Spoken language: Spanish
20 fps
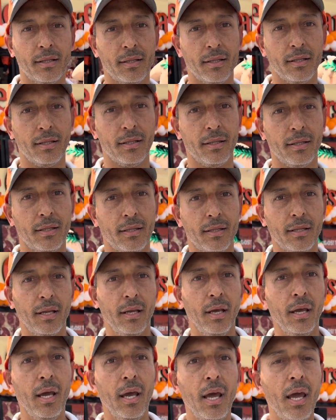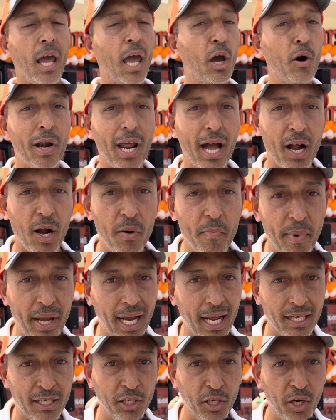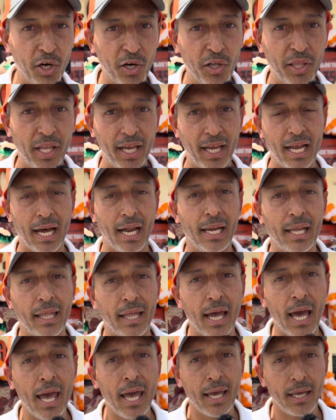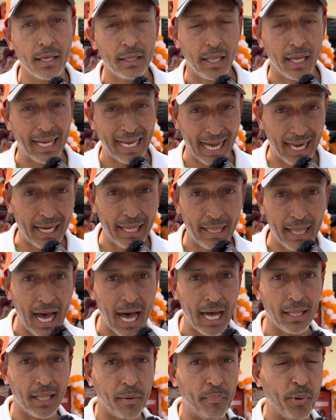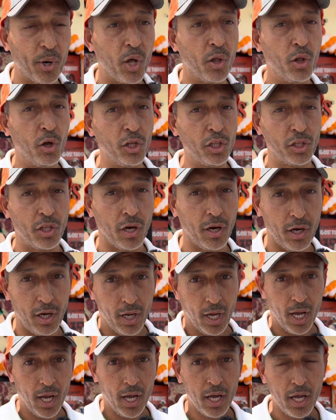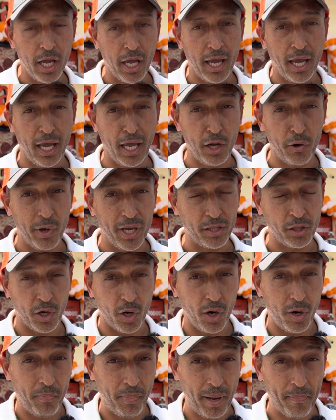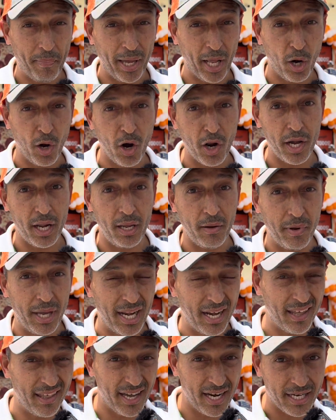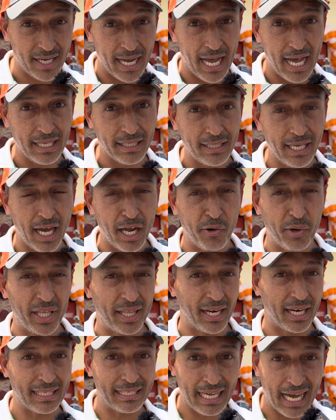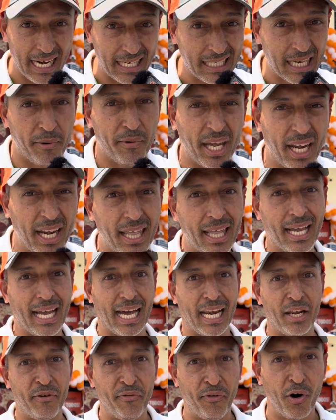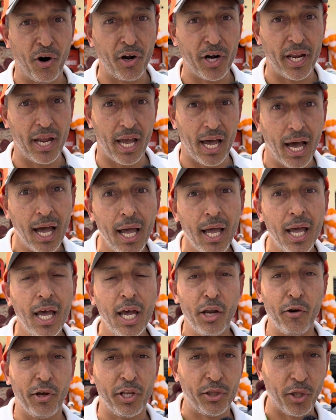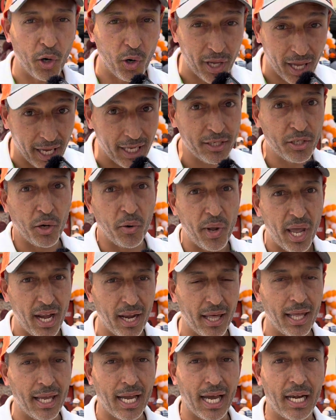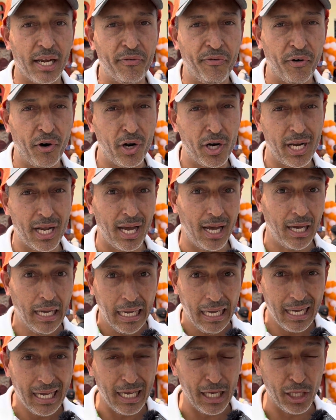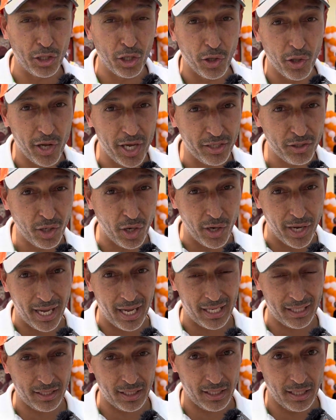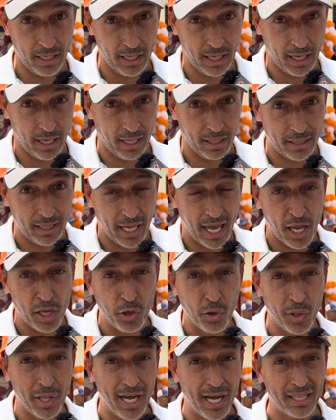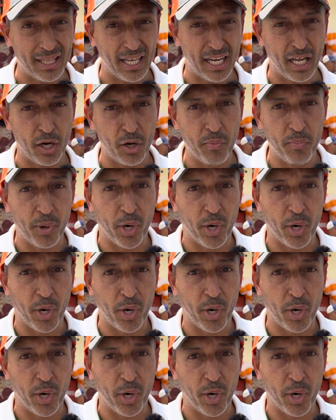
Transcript: Little Caesar? Es una combinación de calidad de, calidad de producto eh, nuestro pepperoni viene de Arkansas, nuestra salsa viene de California, nuestro queso viene de California y todo eso es, eh, te ayuda a tener un